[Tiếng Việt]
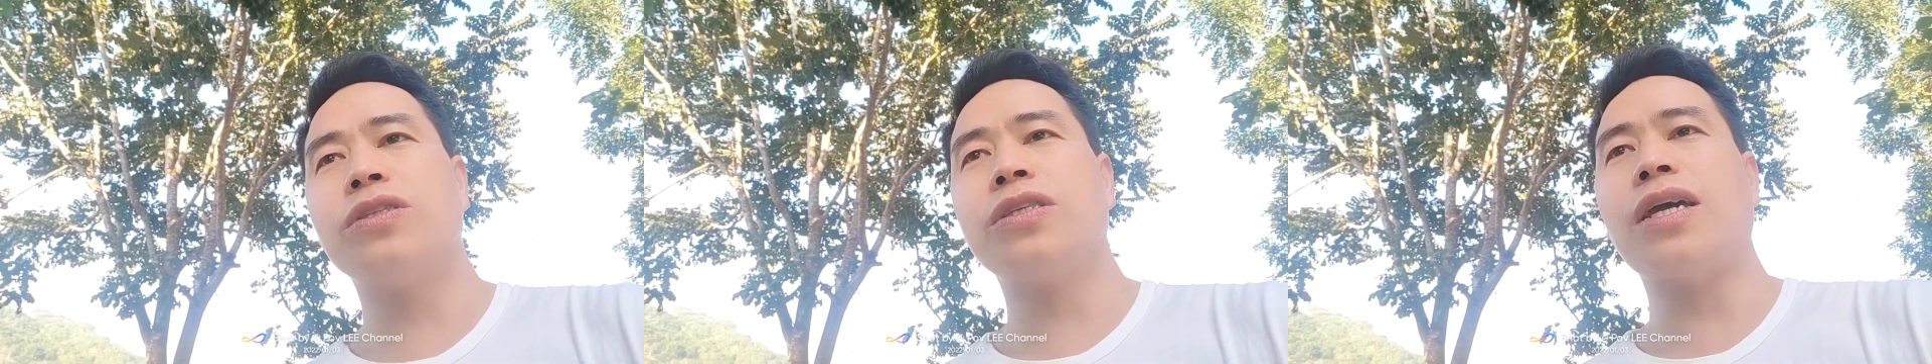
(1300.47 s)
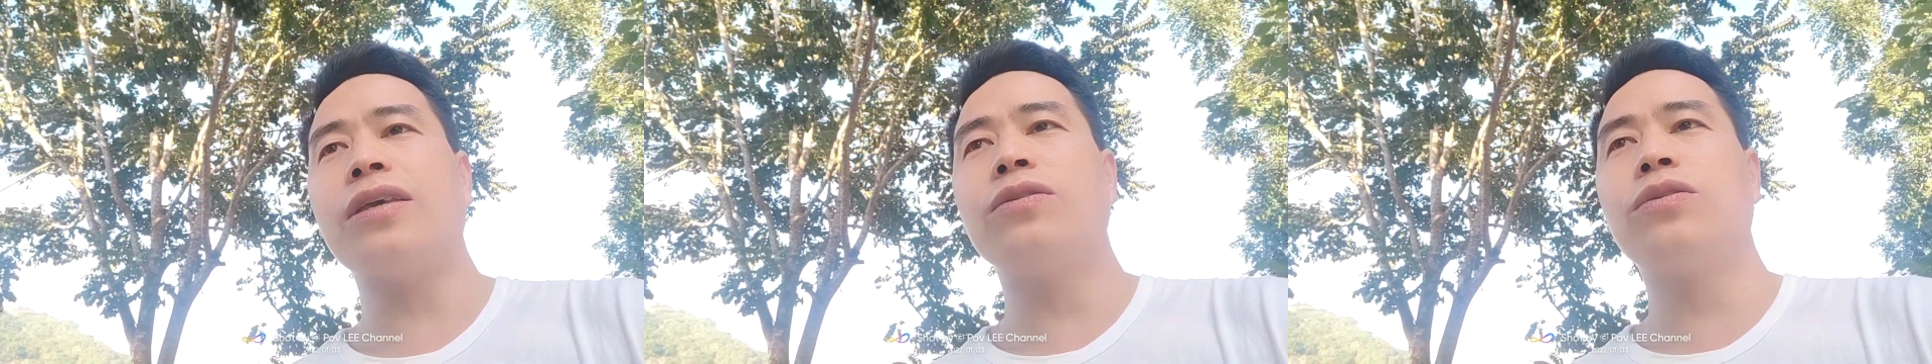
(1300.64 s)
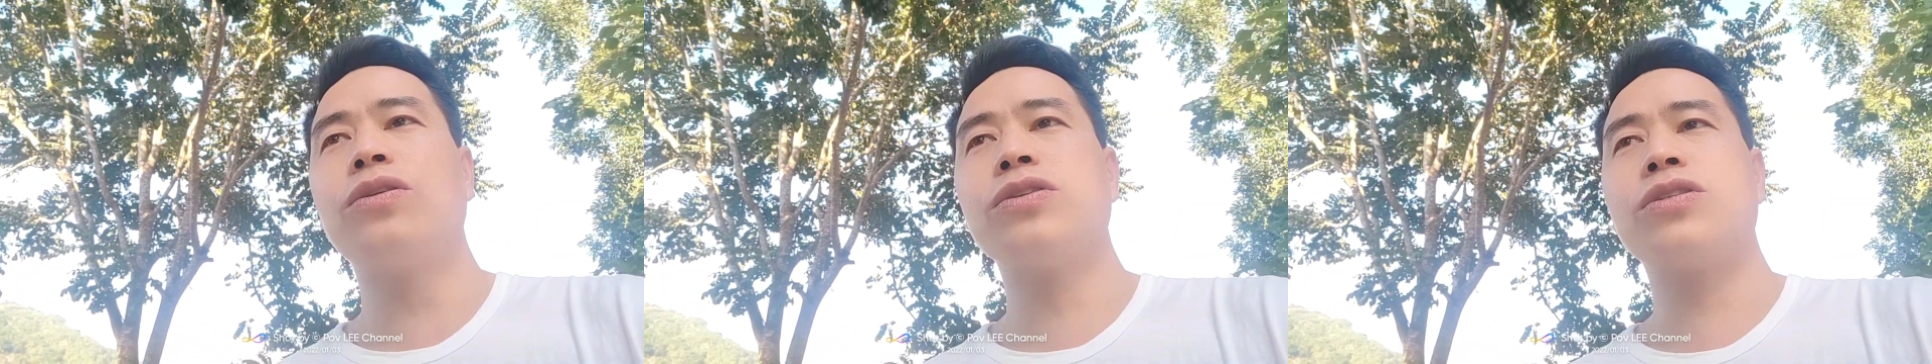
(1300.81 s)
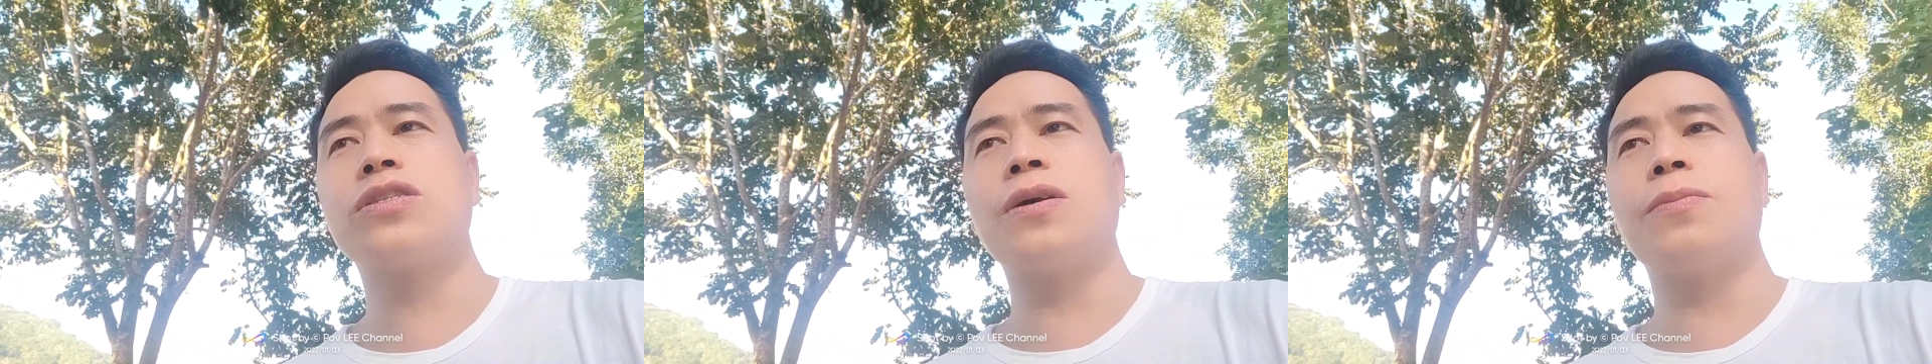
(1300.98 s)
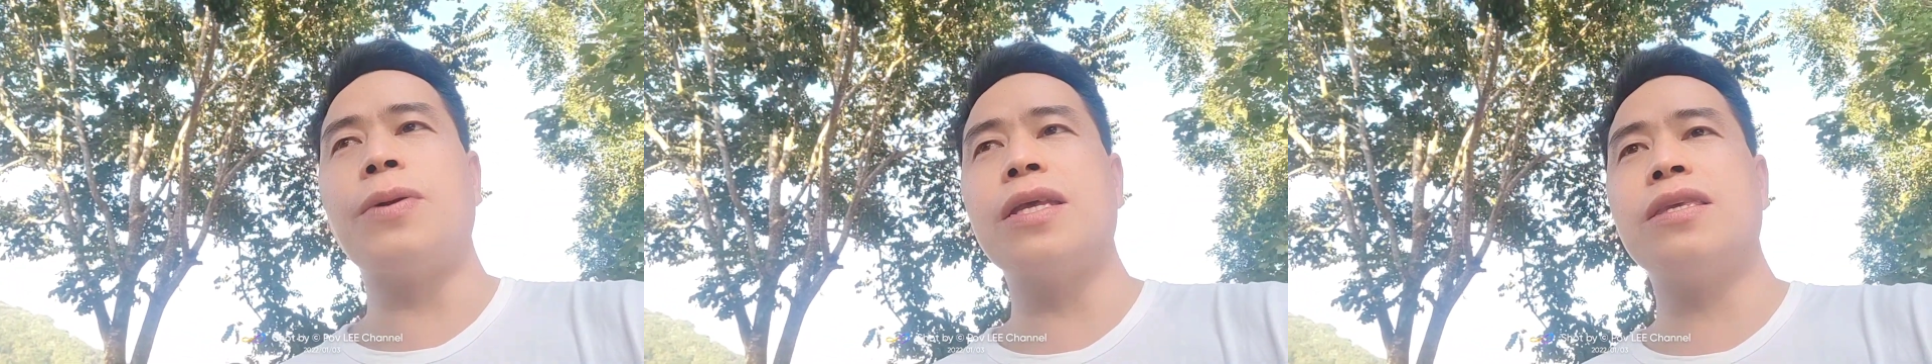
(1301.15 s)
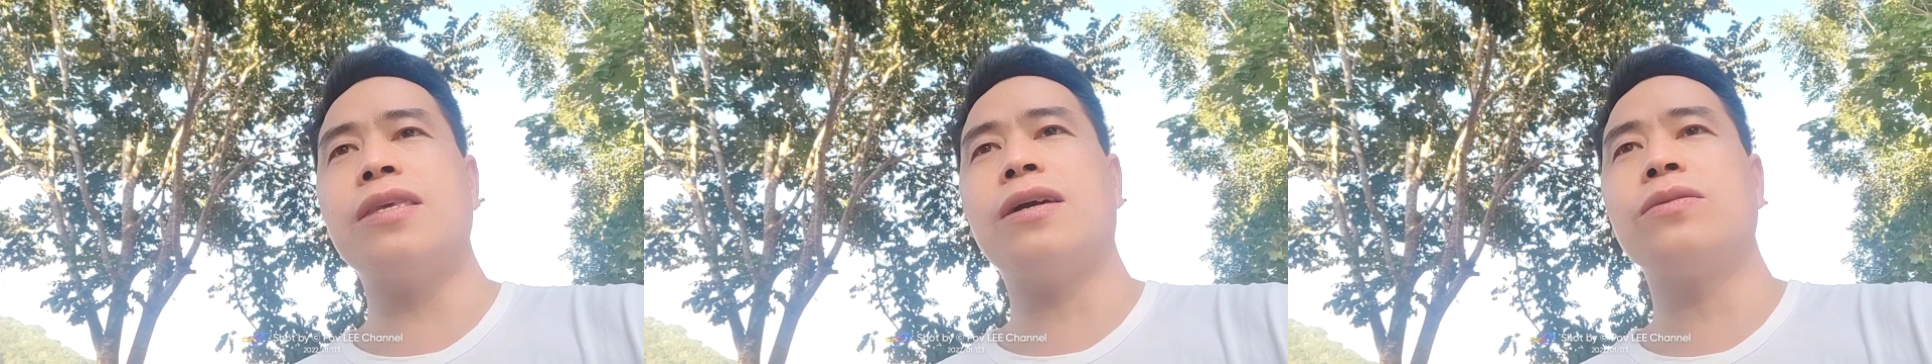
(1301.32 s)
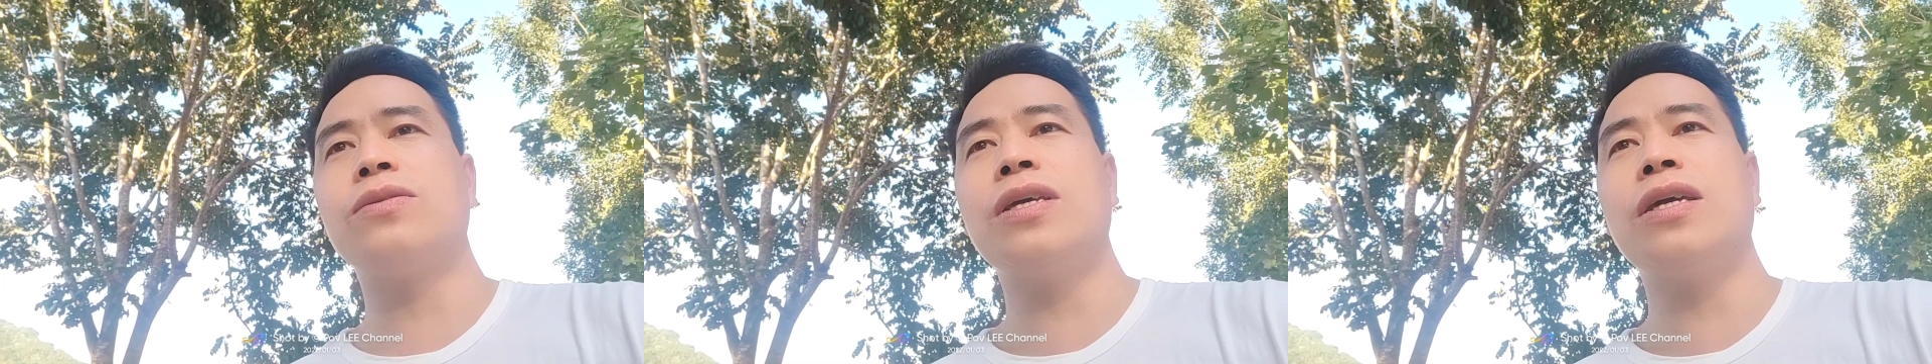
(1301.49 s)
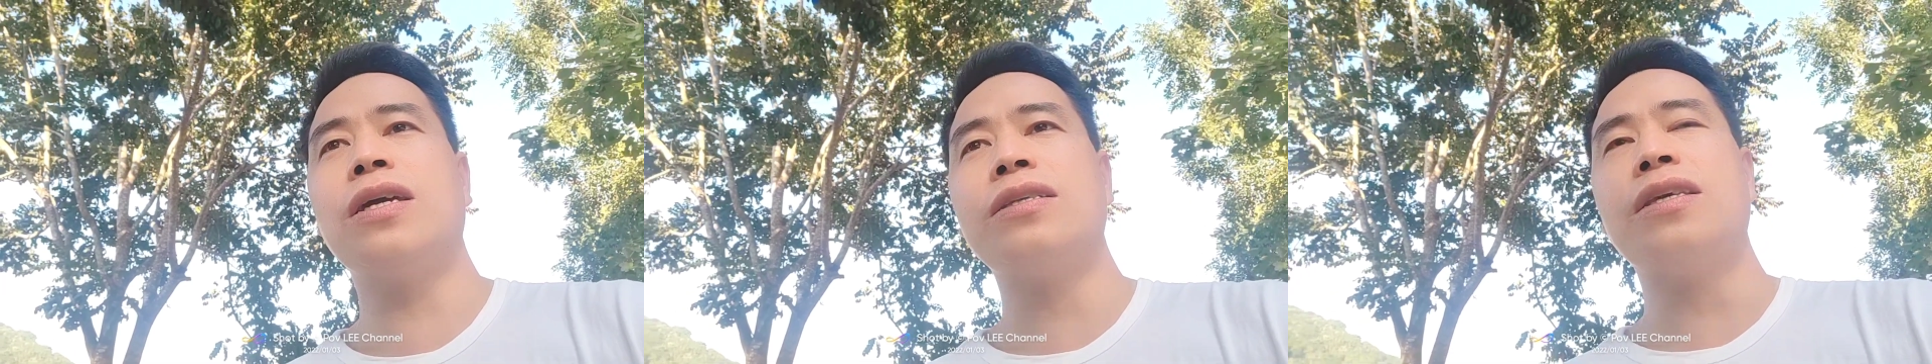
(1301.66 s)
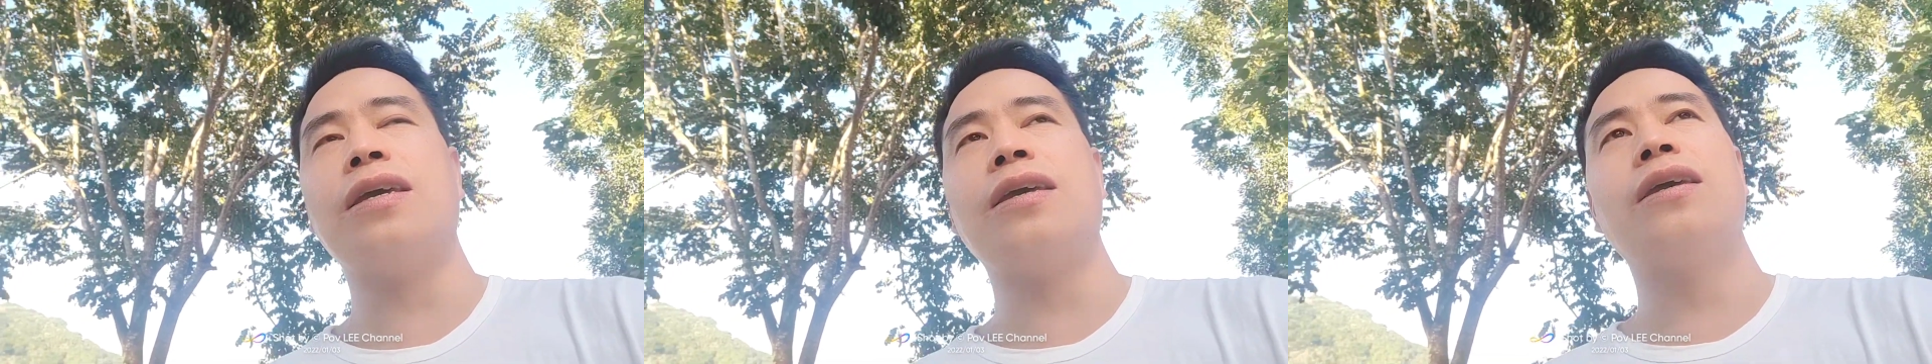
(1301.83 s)
chạy yếu lột sập bé châu
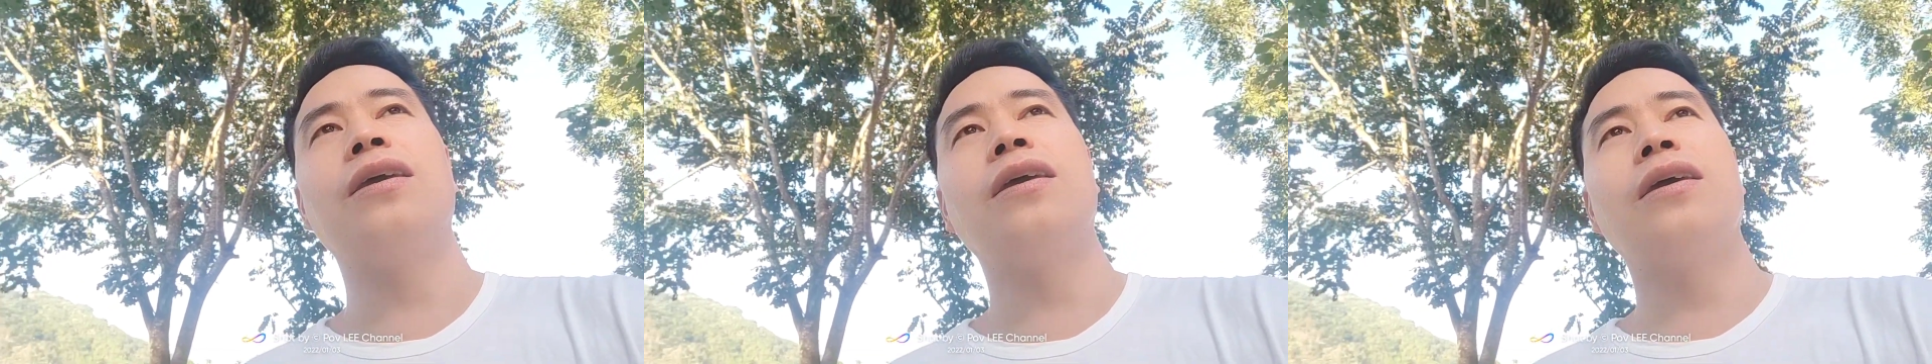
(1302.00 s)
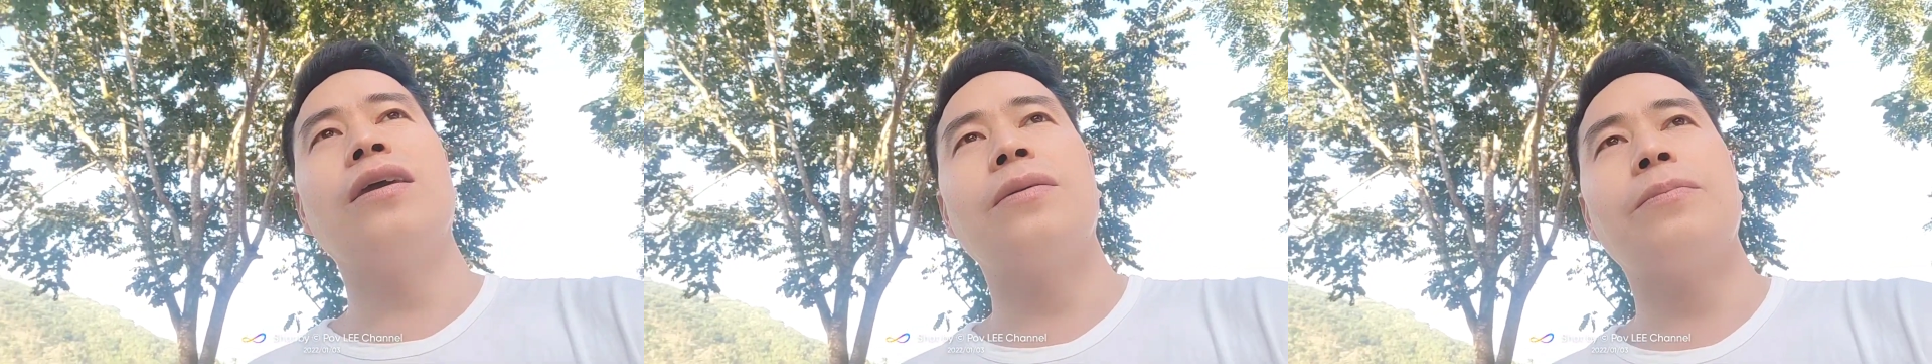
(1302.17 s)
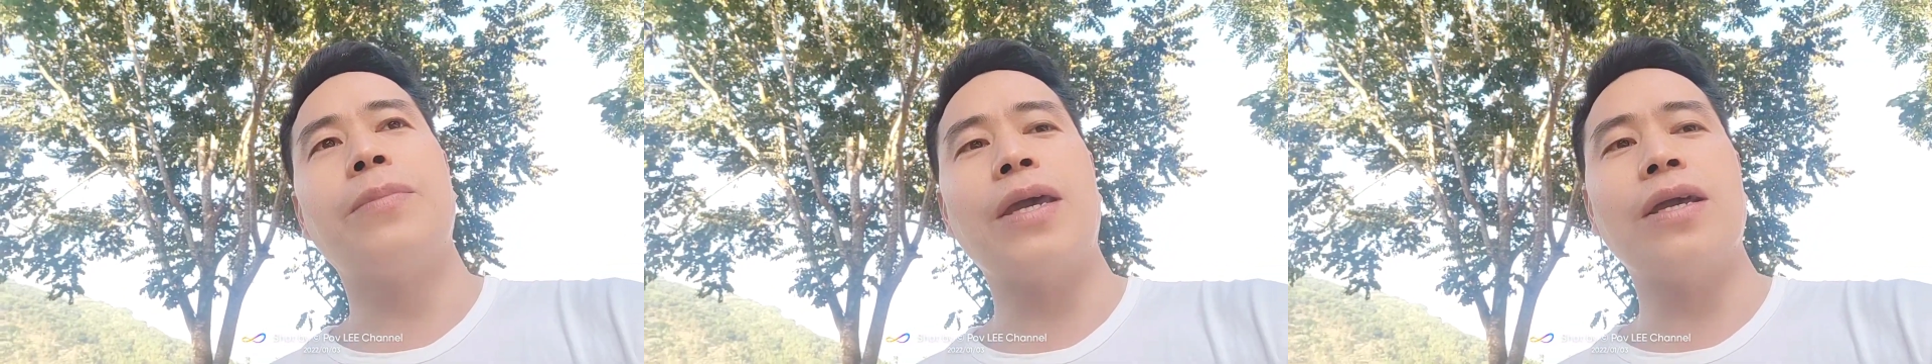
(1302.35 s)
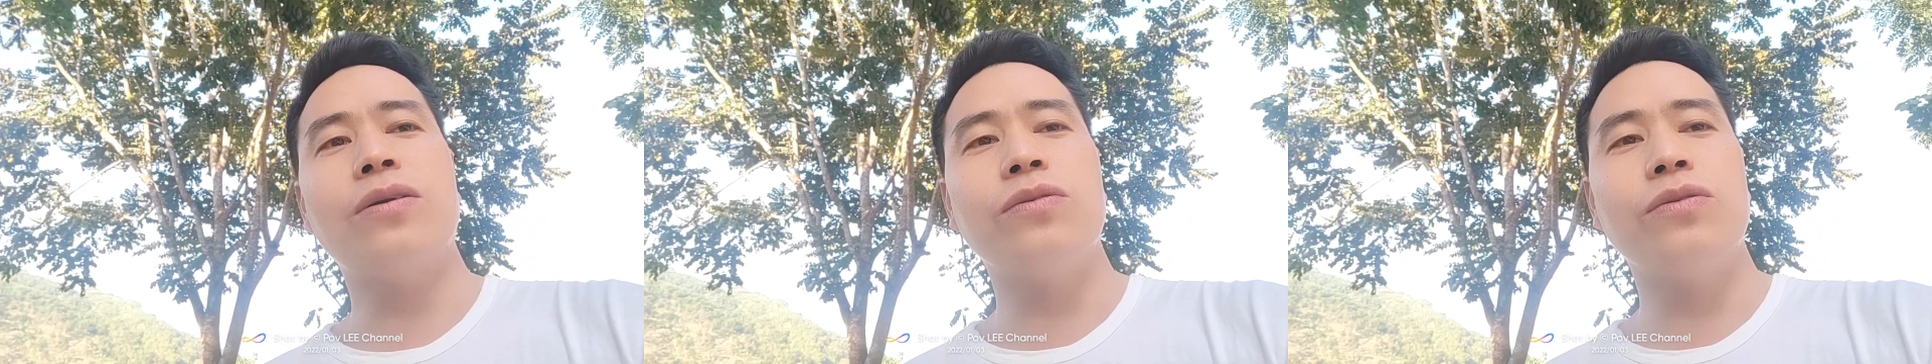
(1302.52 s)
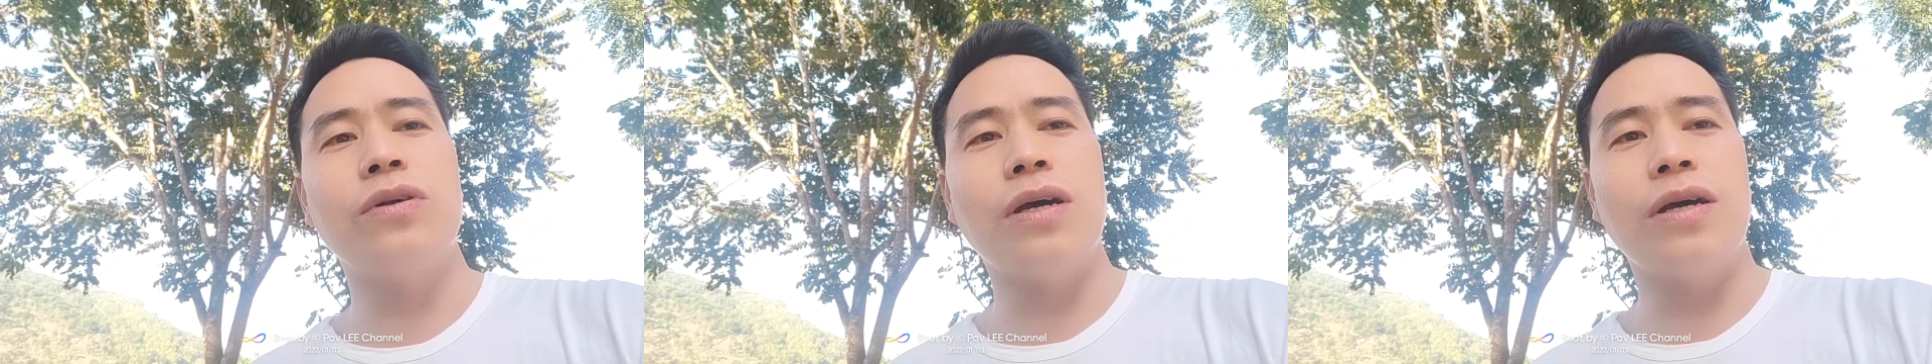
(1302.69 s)
thế chỉ bé cụ